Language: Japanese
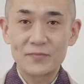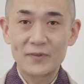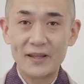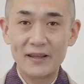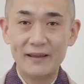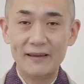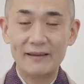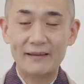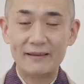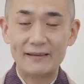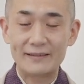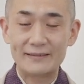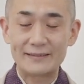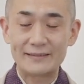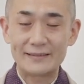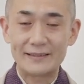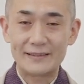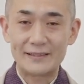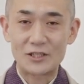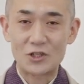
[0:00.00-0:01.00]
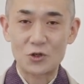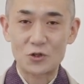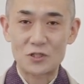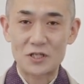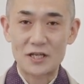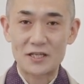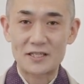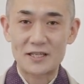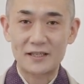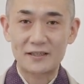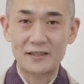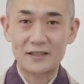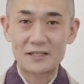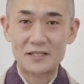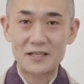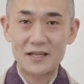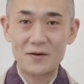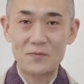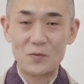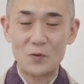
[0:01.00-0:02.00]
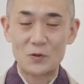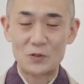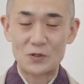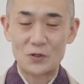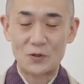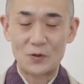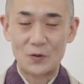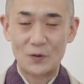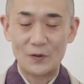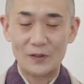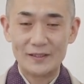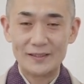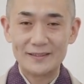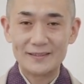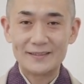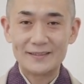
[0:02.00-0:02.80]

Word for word: で書生さんたちがもうその